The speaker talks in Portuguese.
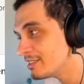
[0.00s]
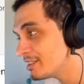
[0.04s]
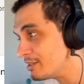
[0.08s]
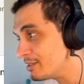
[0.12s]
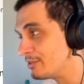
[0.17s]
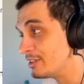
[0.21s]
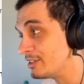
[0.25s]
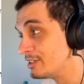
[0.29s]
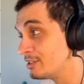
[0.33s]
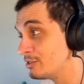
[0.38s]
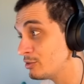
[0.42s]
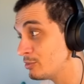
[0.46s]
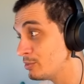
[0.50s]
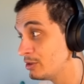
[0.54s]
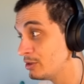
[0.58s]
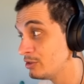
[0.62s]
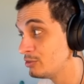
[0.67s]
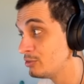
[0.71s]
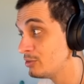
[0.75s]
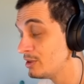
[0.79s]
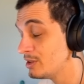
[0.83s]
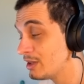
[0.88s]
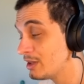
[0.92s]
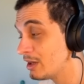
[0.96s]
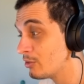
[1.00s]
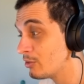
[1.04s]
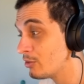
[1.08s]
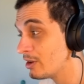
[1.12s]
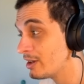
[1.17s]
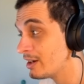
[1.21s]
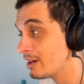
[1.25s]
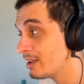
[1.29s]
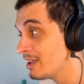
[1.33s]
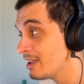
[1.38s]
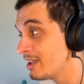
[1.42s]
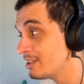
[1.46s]
gente vai ser substituído
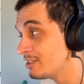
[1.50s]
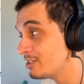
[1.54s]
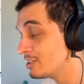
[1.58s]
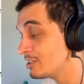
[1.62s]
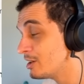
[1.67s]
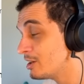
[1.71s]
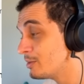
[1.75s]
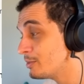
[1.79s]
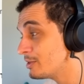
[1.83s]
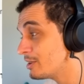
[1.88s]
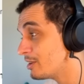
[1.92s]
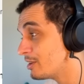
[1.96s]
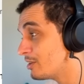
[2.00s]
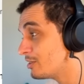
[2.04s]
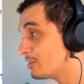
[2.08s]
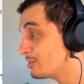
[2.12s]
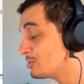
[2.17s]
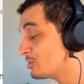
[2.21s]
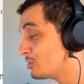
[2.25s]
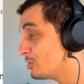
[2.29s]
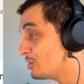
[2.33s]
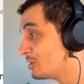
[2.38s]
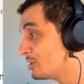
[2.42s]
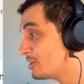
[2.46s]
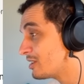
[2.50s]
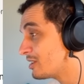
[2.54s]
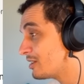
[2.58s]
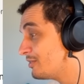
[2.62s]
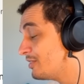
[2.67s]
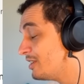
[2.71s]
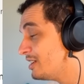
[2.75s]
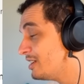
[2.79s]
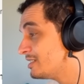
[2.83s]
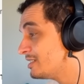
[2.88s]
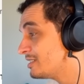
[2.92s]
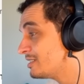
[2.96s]
agora? Chegamos a no... chegou a nossa
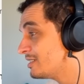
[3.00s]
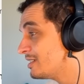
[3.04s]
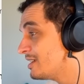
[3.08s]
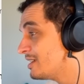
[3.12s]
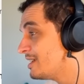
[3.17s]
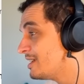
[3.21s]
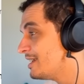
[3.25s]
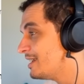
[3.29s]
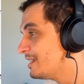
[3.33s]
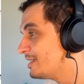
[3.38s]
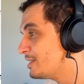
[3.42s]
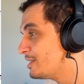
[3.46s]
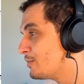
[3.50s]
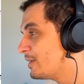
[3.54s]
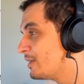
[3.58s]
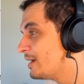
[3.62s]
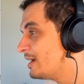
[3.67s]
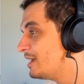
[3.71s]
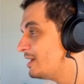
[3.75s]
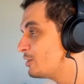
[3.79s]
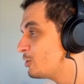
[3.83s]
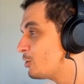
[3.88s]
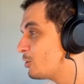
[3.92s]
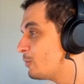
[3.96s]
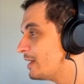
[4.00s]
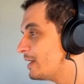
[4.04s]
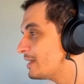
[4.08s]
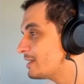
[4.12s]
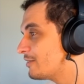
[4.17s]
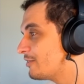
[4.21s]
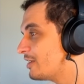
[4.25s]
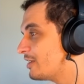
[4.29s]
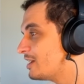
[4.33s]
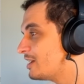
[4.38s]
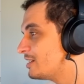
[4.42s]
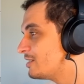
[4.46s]
vez? Então aí ele
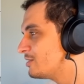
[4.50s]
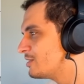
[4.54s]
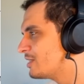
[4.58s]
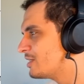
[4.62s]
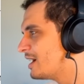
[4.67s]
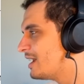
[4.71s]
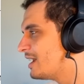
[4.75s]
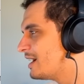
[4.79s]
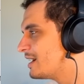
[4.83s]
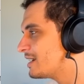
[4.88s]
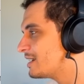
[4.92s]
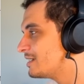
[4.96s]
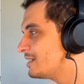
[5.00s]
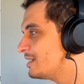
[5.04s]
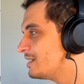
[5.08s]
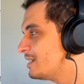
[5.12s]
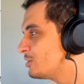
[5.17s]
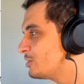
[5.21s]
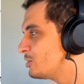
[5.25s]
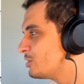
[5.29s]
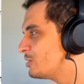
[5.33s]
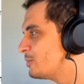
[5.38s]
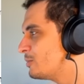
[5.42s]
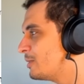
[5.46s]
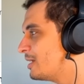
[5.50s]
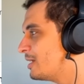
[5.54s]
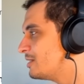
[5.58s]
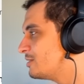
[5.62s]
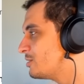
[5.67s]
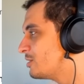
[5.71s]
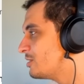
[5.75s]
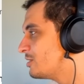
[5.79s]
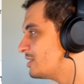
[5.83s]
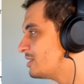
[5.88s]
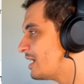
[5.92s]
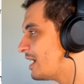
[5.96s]
começa falando: Caraca, todas as minhas redes
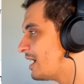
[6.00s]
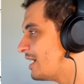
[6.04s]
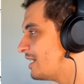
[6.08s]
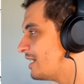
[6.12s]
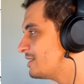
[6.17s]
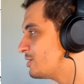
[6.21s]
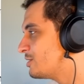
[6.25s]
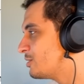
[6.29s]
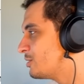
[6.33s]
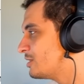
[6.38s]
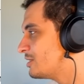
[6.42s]
sociais, estou